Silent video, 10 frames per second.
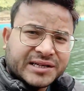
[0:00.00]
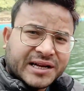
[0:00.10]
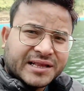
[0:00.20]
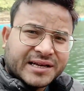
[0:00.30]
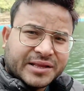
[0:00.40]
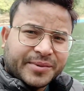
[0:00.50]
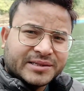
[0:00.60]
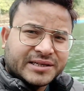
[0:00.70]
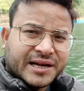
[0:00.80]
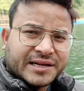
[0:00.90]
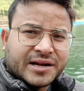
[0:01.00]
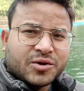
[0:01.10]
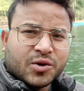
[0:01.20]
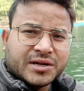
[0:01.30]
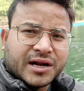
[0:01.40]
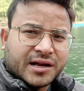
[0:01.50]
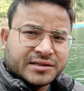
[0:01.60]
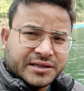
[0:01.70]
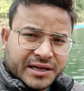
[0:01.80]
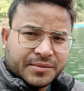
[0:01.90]
যেটা দেখতে পাচ্ছেন এটা নোকডারা
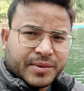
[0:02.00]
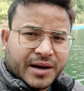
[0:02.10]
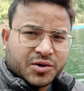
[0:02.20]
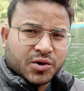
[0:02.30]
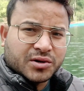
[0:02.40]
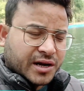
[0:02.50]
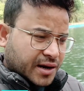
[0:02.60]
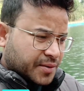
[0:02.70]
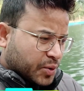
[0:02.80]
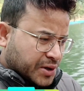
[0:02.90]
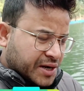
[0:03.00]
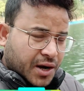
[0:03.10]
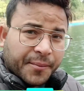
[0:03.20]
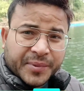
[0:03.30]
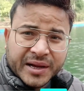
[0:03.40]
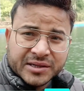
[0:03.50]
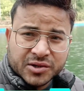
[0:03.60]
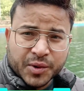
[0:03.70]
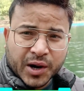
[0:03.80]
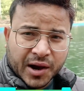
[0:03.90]
ঝিল বা নোকডারা বোর্ডিং
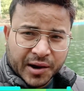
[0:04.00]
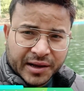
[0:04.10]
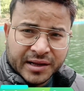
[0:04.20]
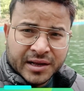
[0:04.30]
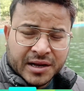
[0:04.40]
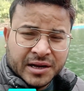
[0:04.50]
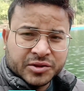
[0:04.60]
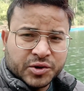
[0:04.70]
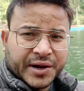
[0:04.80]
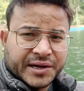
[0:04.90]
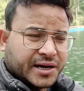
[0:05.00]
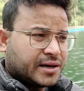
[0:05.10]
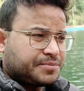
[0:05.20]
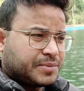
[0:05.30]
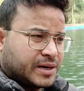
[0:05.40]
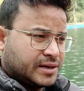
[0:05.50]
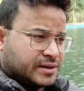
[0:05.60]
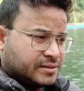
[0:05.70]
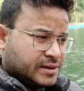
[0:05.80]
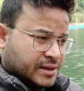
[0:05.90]
কমপ্লেক্সও বলা হয় তো এটা
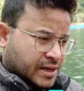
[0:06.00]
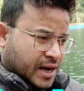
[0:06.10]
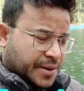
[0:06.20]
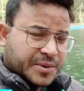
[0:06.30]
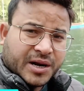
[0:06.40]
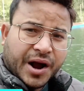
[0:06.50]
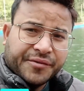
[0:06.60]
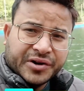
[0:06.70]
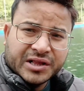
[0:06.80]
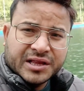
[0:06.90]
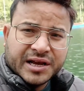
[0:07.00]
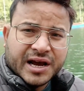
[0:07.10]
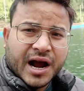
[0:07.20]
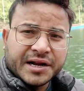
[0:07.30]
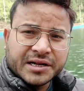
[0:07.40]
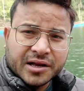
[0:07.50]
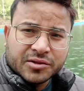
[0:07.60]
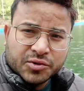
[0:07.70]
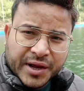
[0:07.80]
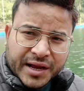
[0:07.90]
আপনার কাফের থেকে খানিকটা
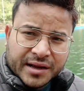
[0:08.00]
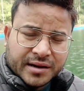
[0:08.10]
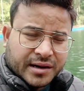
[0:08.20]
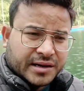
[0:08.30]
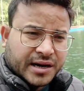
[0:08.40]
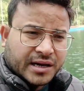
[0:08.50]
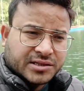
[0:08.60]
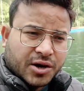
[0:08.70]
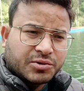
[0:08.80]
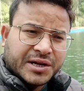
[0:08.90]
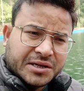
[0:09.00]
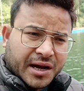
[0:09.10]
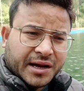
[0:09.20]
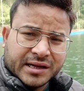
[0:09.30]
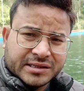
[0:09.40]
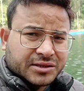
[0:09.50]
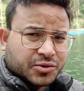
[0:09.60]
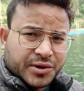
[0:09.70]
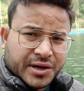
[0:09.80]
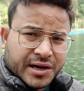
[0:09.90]
দূরে রাস্তাও ঠিকঠাকই আছে
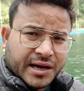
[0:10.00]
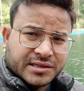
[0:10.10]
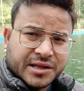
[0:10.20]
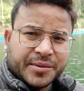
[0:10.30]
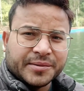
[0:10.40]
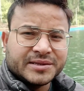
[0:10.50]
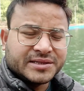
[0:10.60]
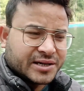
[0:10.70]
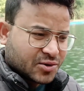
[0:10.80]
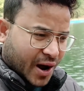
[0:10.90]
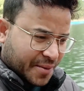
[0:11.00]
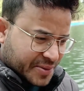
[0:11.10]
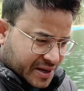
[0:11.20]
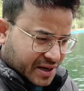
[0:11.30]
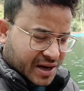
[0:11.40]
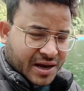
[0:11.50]
টু হুইলারে আসতে পারবেন যেহেতু আমি